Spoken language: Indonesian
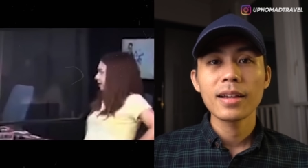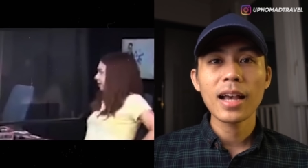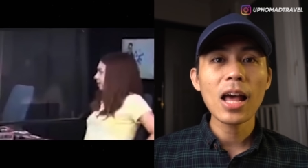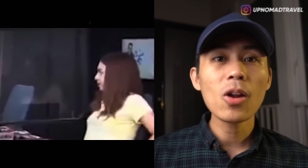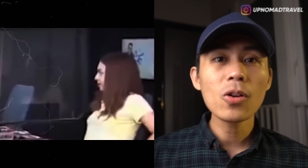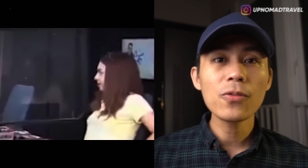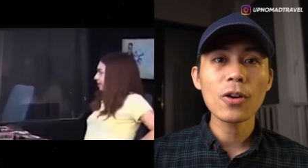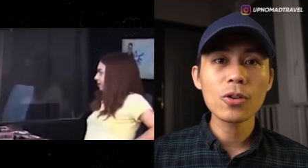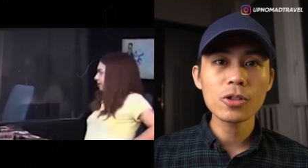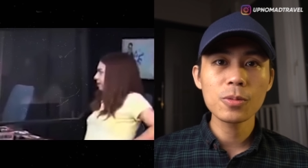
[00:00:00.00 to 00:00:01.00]
Kalau lo
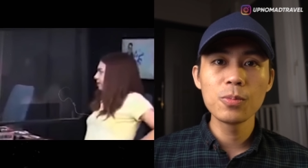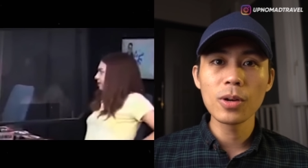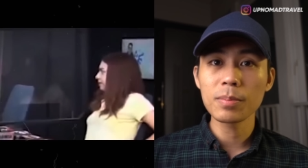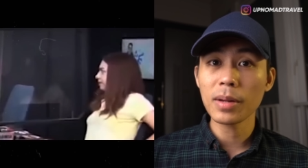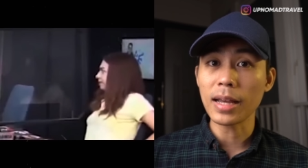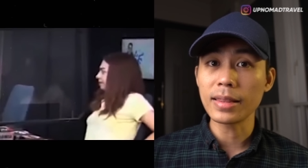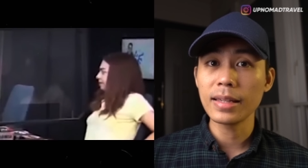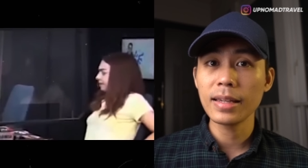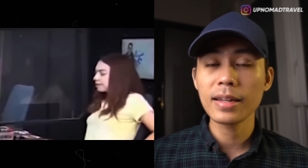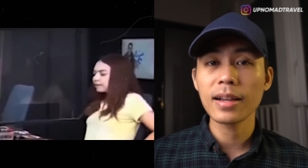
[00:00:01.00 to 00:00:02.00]
fokus buat
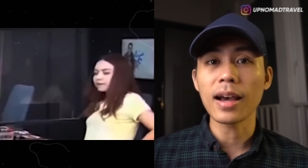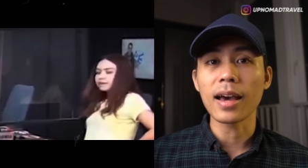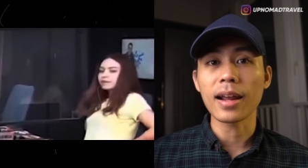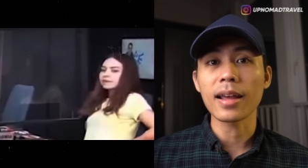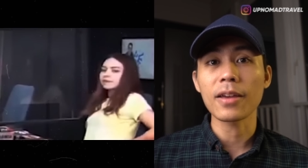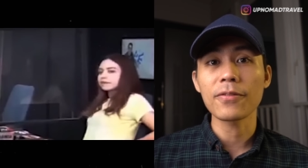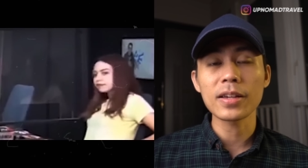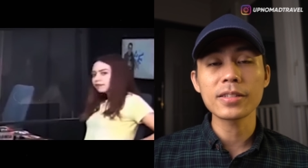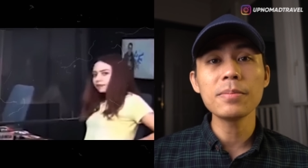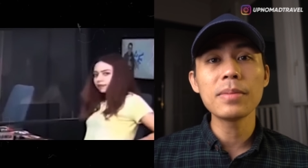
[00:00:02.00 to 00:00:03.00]
merhatiin ke arah
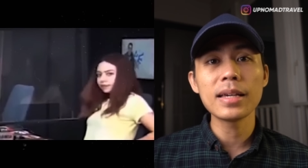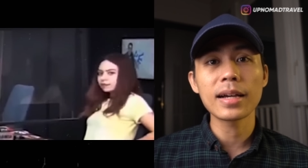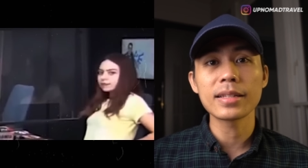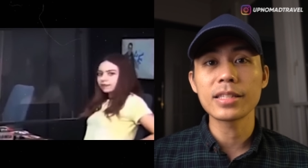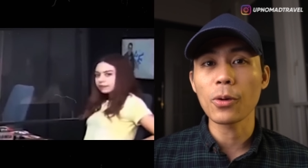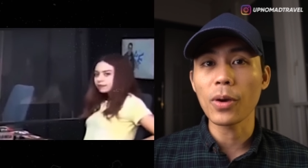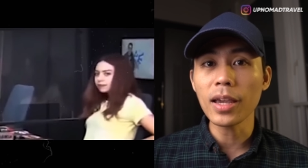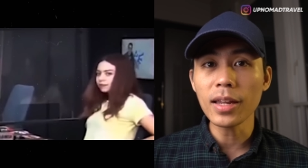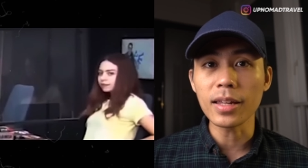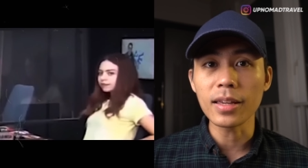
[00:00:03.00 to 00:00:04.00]
refleksi bayangan cewek
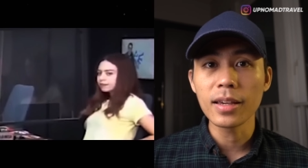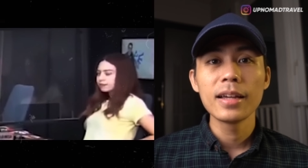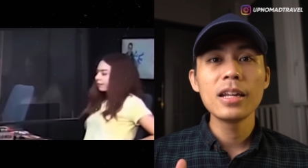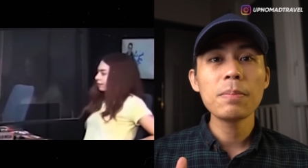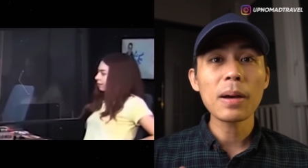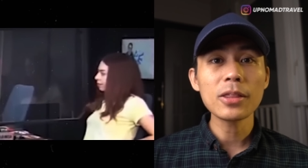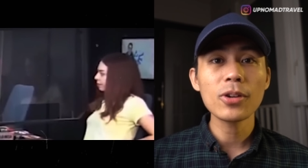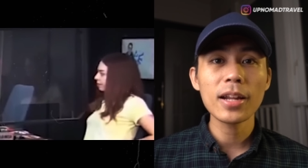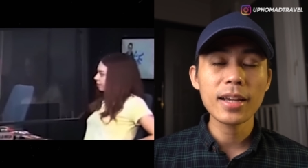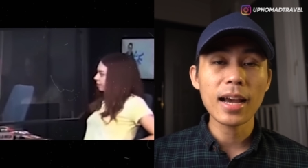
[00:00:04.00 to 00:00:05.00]
ini di
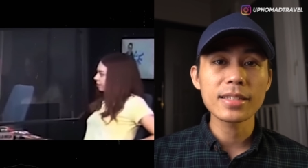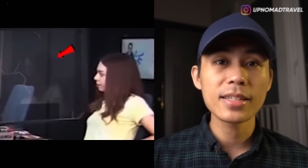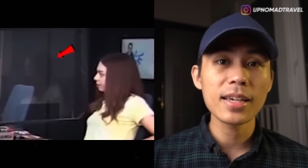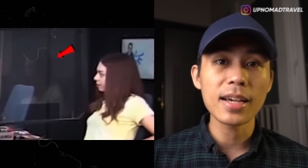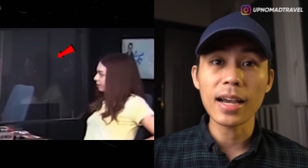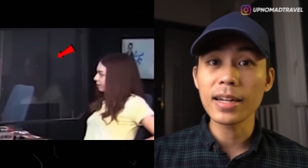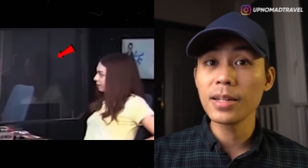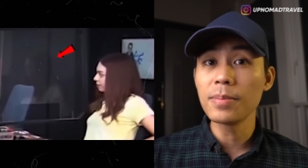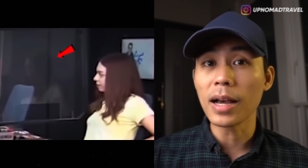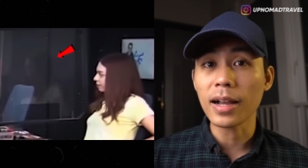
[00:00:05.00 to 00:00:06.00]
pantulan kaca yang ada
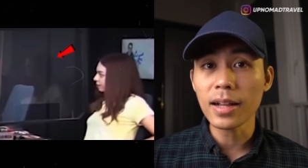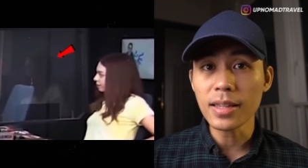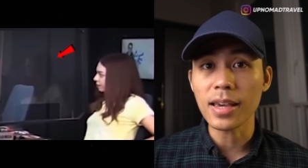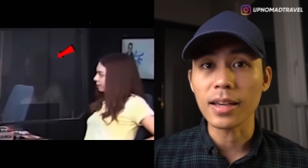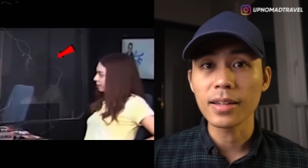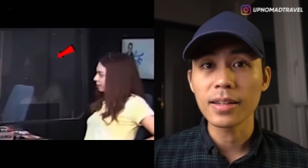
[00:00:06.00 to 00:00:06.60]
di belakangnya,